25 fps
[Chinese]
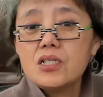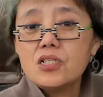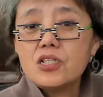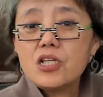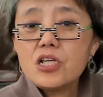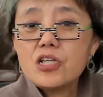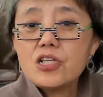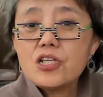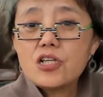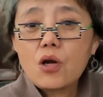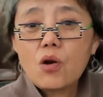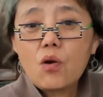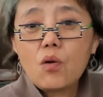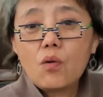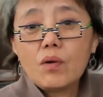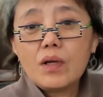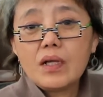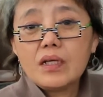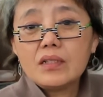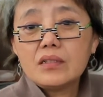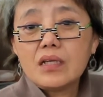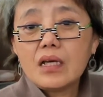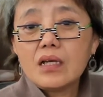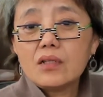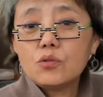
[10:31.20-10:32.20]
这时候
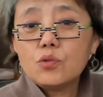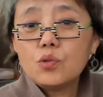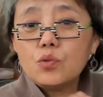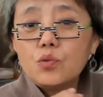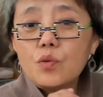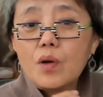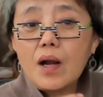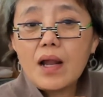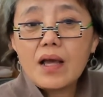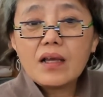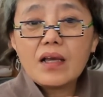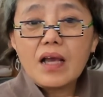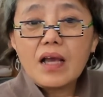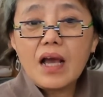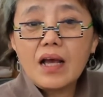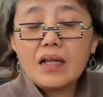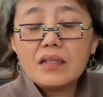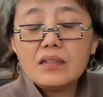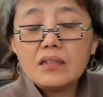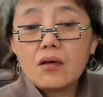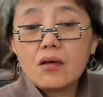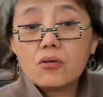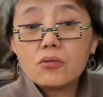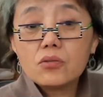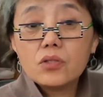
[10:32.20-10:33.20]
呢，他突然
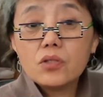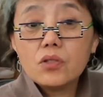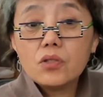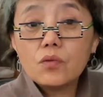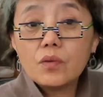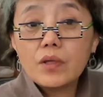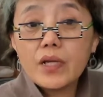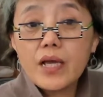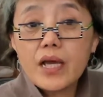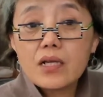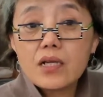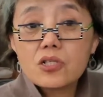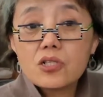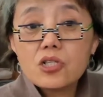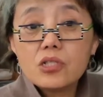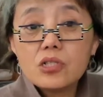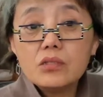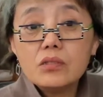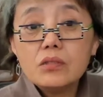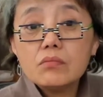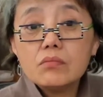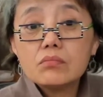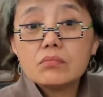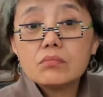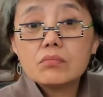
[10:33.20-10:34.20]
看到有辆
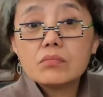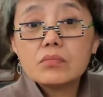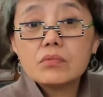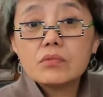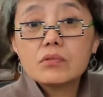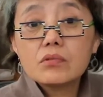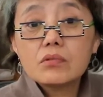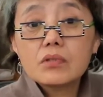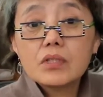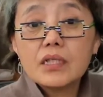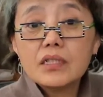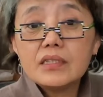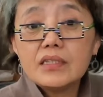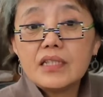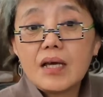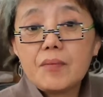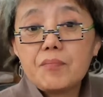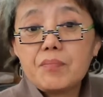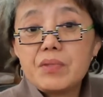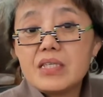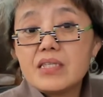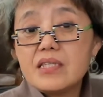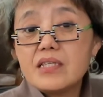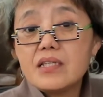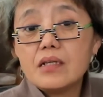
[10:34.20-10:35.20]
车跟他
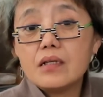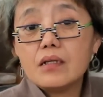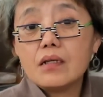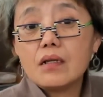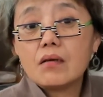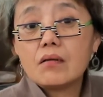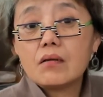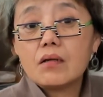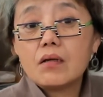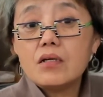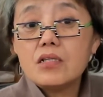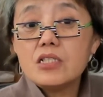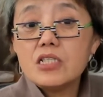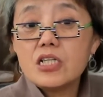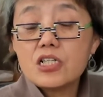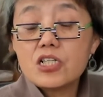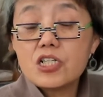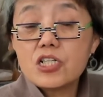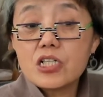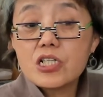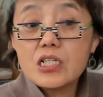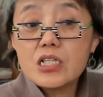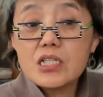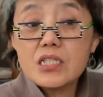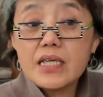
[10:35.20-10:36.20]
逼近了，而且
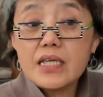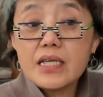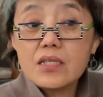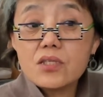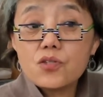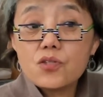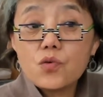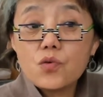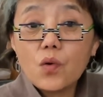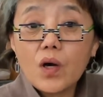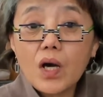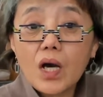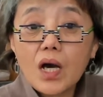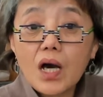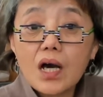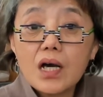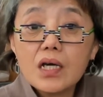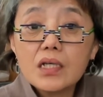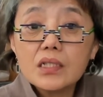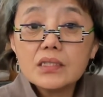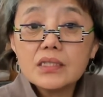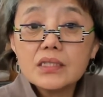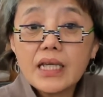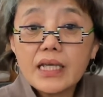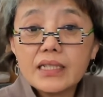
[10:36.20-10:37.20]
直接就
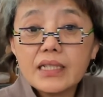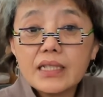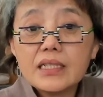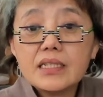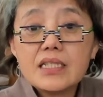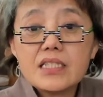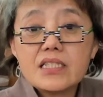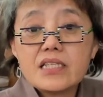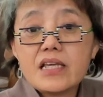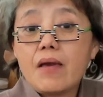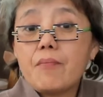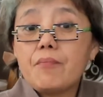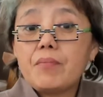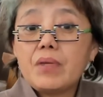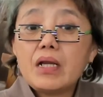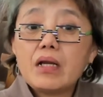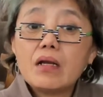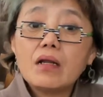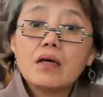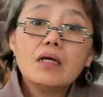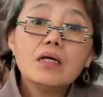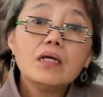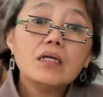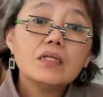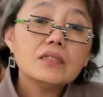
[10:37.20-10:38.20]
横在他的前
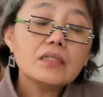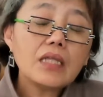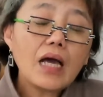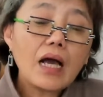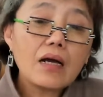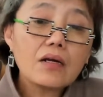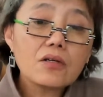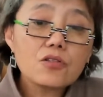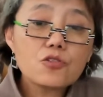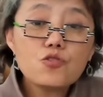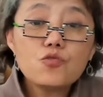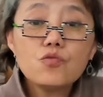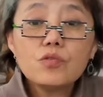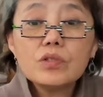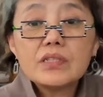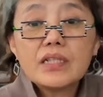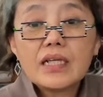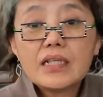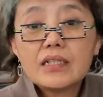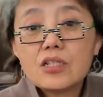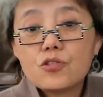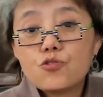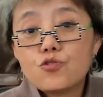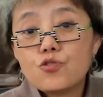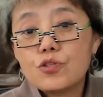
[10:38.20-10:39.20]
面，挡住了
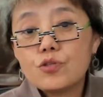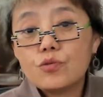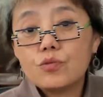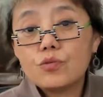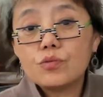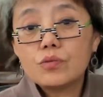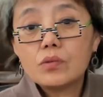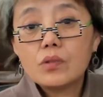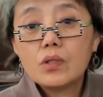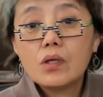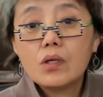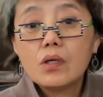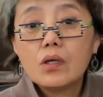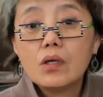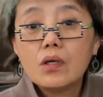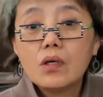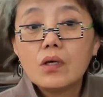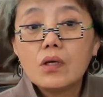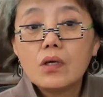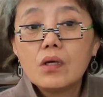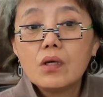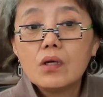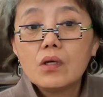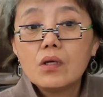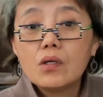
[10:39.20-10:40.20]
他的去路。
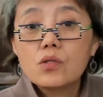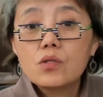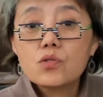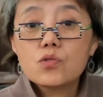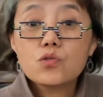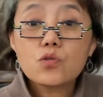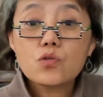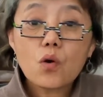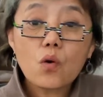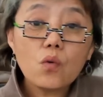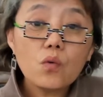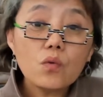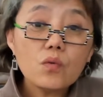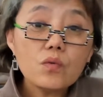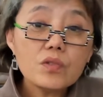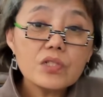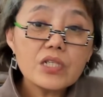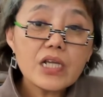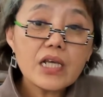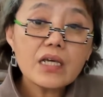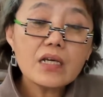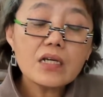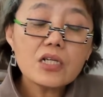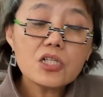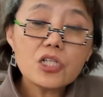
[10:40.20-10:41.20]
从
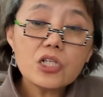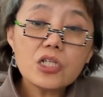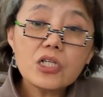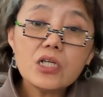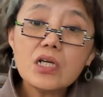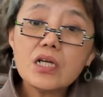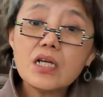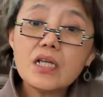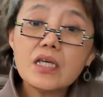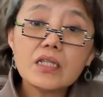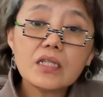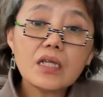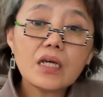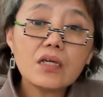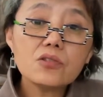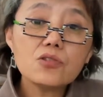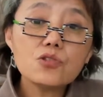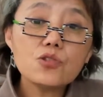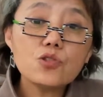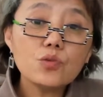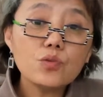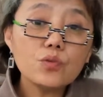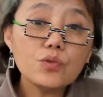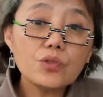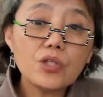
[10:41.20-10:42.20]
这个车里呢，
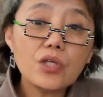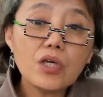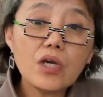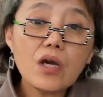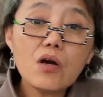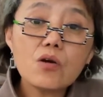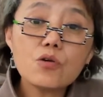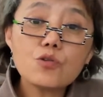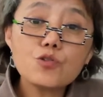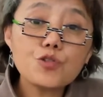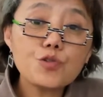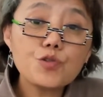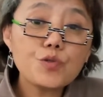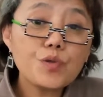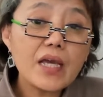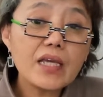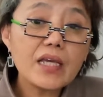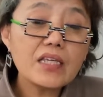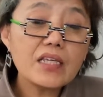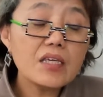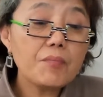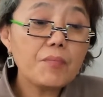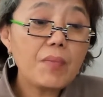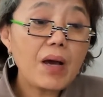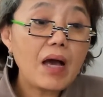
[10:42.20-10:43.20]
就跳出来
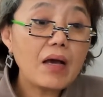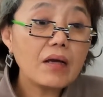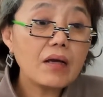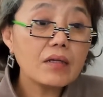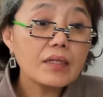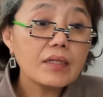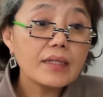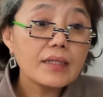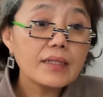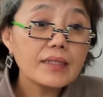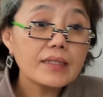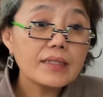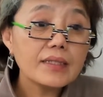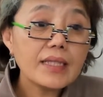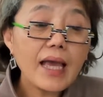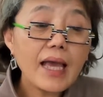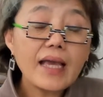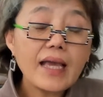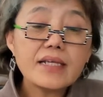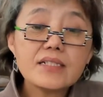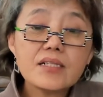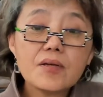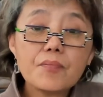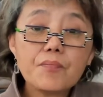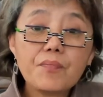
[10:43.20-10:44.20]
一帮
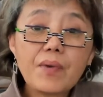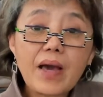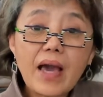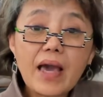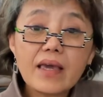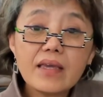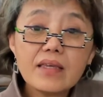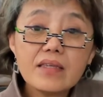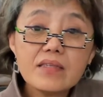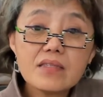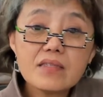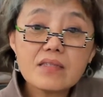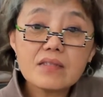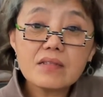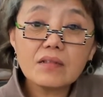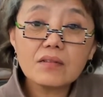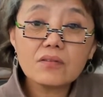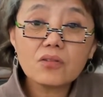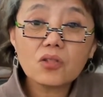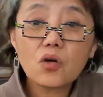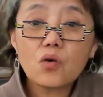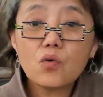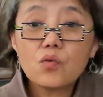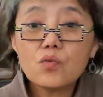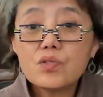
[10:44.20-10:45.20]
戴着白
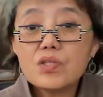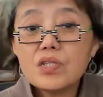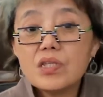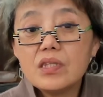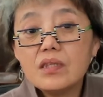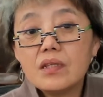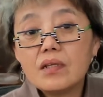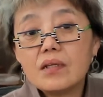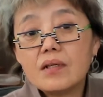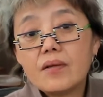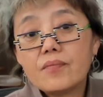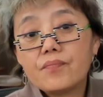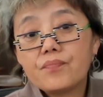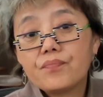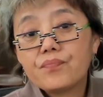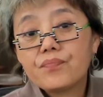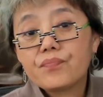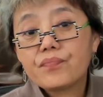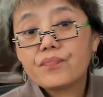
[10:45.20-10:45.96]
色头巾的人，